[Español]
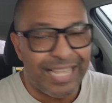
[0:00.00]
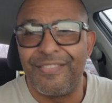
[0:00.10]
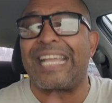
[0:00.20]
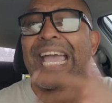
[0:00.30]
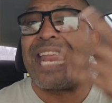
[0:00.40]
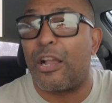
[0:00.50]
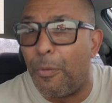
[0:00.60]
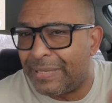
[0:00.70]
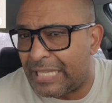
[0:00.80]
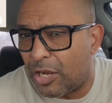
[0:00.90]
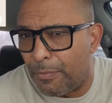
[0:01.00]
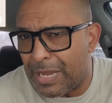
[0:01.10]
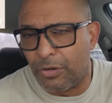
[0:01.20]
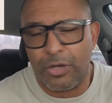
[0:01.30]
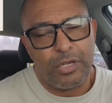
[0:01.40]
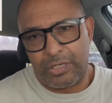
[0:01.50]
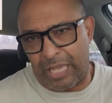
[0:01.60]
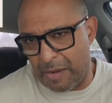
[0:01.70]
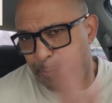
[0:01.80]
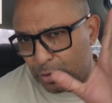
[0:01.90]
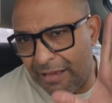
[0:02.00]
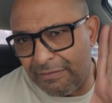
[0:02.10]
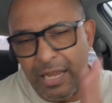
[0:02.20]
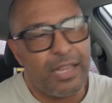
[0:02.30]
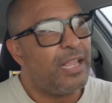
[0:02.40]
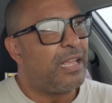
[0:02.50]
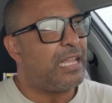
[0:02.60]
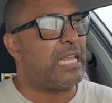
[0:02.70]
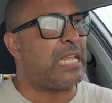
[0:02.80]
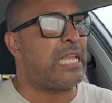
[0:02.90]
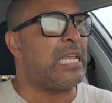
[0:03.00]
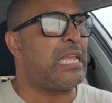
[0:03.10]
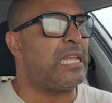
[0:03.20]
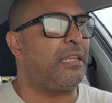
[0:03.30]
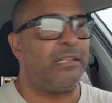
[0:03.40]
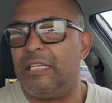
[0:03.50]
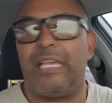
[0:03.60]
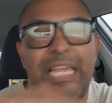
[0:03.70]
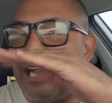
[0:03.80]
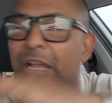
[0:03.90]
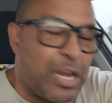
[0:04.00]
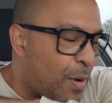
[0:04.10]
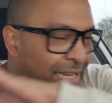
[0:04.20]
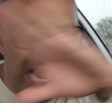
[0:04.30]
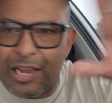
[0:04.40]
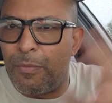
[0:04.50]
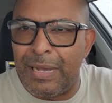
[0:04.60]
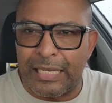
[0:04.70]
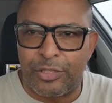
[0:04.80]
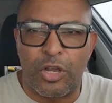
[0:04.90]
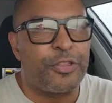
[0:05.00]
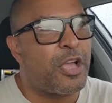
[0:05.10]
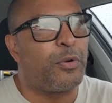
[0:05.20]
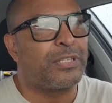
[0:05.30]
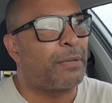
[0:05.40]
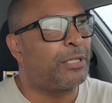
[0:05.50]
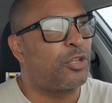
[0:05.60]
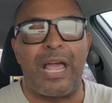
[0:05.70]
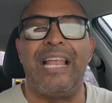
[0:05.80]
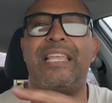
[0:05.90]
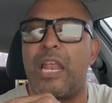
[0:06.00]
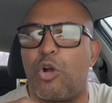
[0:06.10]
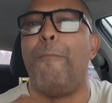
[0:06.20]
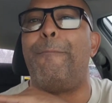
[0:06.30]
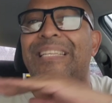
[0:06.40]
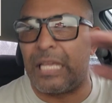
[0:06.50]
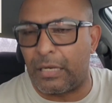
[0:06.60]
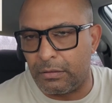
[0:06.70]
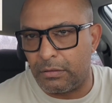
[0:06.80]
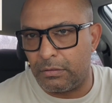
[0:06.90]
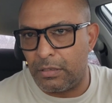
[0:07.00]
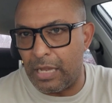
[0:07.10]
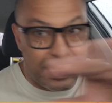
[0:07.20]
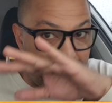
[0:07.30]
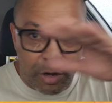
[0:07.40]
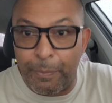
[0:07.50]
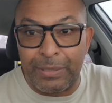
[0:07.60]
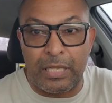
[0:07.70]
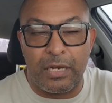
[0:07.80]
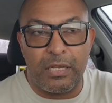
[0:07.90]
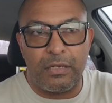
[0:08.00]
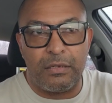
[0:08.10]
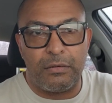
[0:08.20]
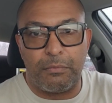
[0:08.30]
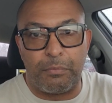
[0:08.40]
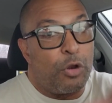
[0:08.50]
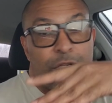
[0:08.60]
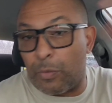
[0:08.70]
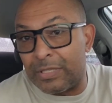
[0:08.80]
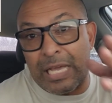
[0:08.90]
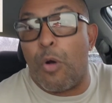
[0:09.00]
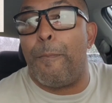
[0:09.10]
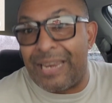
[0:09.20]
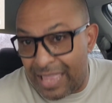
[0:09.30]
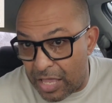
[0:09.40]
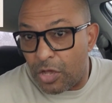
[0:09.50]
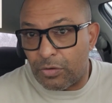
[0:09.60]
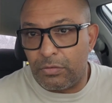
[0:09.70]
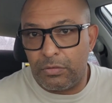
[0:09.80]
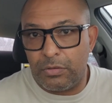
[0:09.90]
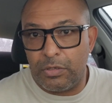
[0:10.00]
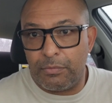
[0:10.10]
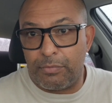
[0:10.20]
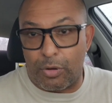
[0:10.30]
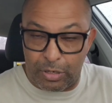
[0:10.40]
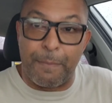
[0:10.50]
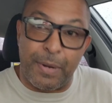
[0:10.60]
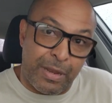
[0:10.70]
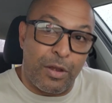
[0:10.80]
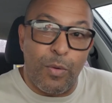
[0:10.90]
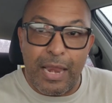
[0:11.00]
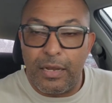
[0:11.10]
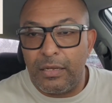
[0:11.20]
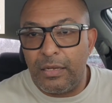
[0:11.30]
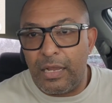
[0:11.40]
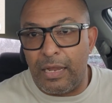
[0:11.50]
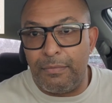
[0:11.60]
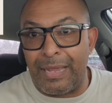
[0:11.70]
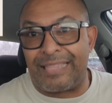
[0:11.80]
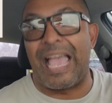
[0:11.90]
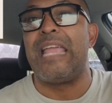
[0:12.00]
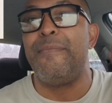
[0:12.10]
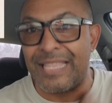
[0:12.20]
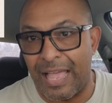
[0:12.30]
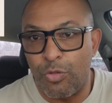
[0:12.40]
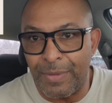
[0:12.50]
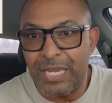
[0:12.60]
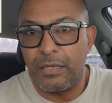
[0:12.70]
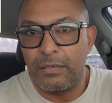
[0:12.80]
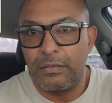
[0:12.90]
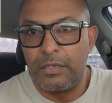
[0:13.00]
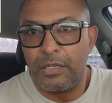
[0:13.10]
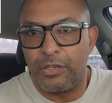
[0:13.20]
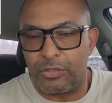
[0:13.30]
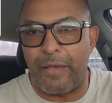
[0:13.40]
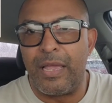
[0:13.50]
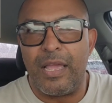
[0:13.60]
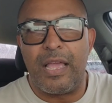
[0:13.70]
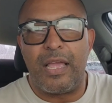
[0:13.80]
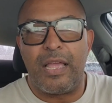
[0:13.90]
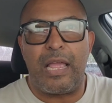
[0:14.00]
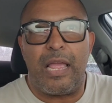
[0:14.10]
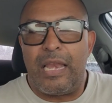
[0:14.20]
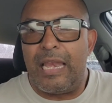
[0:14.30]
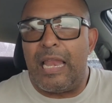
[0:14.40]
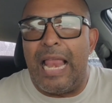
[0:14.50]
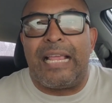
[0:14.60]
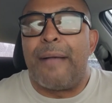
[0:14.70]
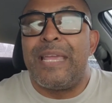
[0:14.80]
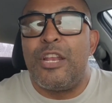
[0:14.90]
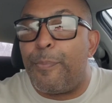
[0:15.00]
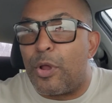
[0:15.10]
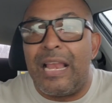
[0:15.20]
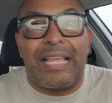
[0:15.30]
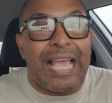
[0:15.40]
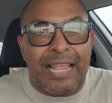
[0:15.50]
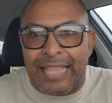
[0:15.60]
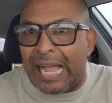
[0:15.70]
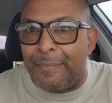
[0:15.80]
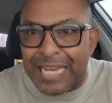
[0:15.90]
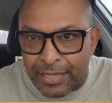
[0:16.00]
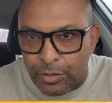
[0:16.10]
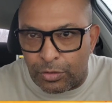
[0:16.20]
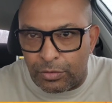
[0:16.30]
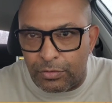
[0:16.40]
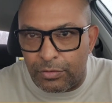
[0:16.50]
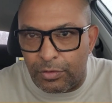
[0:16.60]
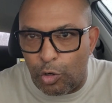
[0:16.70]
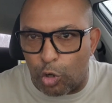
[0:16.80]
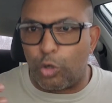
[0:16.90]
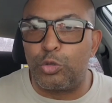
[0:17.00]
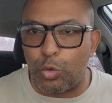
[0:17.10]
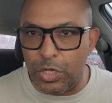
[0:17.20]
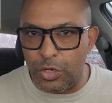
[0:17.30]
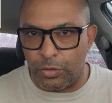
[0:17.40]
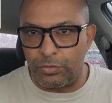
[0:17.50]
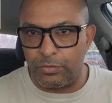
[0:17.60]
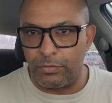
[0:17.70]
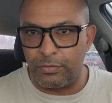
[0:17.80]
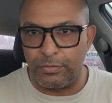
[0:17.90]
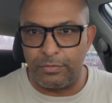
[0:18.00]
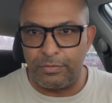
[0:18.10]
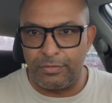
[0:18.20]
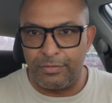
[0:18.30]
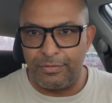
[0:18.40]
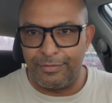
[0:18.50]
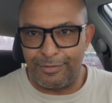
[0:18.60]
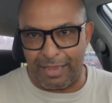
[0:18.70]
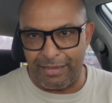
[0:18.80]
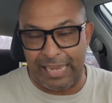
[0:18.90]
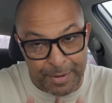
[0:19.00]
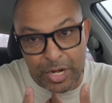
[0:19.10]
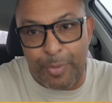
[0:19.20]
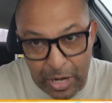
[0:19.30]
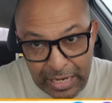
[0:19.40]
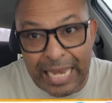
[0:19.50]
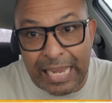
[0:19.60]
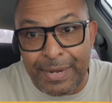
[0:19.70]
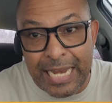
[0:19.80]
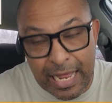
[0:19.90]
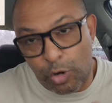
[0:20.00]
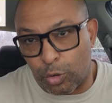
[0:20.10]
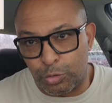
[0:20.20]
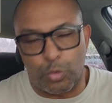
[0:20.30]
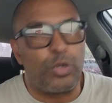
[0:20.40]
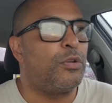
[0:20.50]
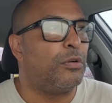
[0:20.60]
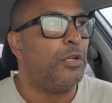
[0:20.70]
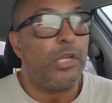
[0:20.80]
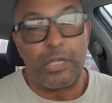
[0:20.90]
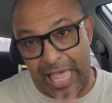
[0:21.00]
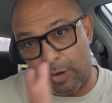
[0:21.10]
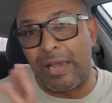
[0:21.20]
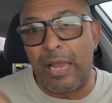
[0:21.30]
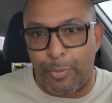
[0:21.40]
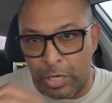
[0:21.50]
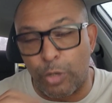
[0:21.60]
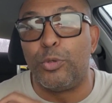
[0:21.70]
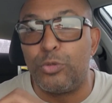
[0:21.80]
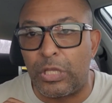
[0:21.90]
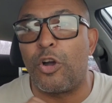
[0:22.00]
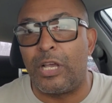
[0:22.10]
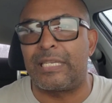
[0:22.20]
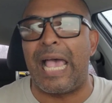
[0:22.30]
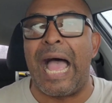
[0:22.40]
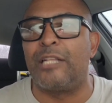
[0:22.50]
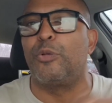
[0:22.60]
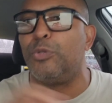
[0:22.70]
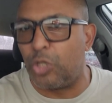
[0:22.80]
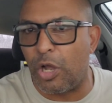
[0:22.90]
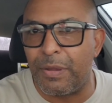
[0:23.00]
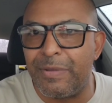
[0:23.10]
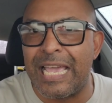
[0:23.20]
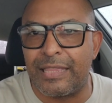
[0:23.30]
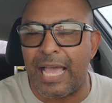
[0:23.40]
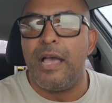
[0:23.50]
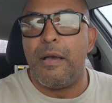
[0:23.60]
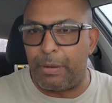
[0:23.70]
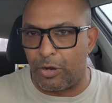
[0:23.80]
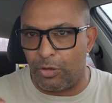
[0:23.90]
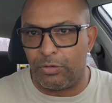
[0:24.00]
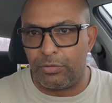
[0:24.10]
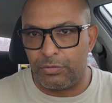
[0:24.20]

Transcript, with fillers: de querer competir conmigo, que es imposible. Y, y cualquier conversación que yo tenga con esa persona, él quiere competir. Él quiere competir. Pero no se da cuenta que es un perdedor. Porque en primer lugar, él me está imitando a mí. Tú sabes, el camino por que él está caminando, lo construí yo. tú sabes, el camino por el que él camina, lo construí yo. Cada cual le pone su puntico de sal y su puntico de pimienta, pero